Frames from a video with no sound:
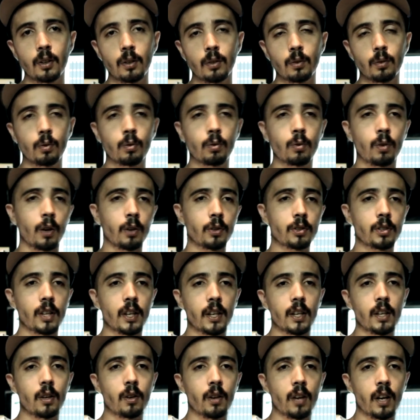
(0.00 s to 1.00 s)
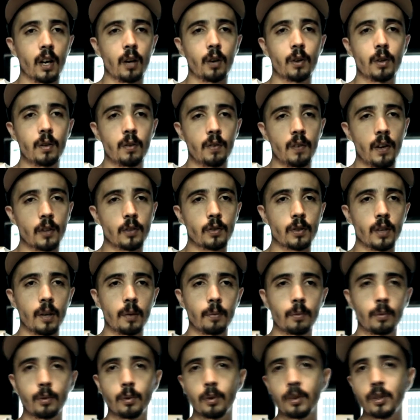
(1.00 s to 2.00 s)
no qual seria o real universo da
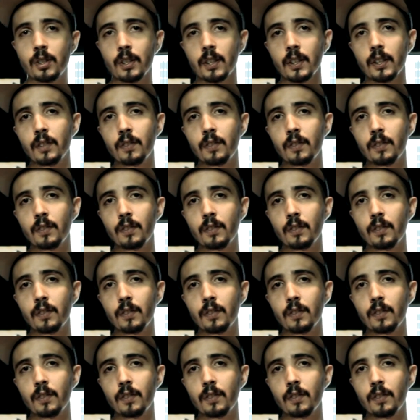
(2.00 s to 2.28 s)
música,